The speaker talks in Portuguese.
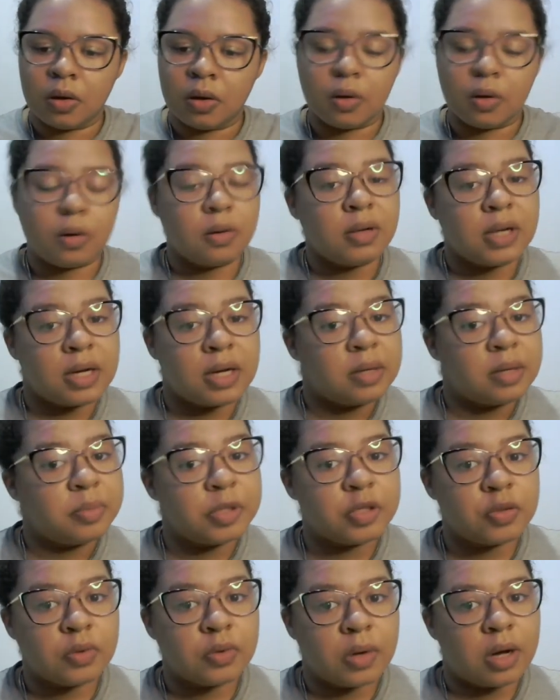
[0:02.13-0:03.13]
Olá
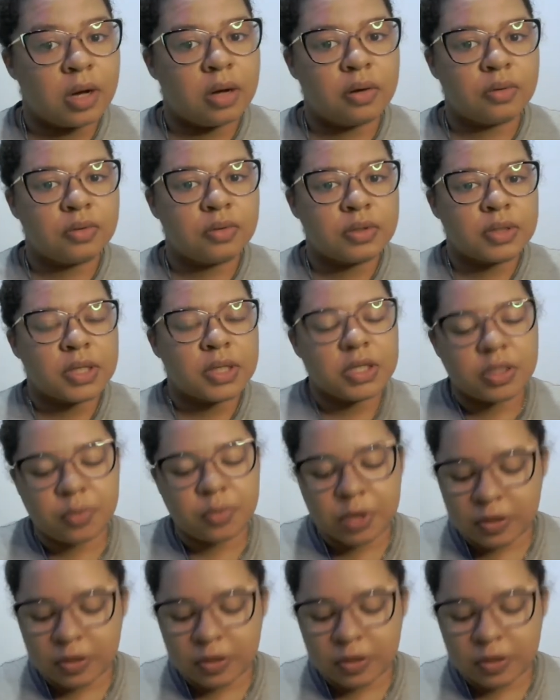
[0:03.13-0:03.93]
pessoal, sejam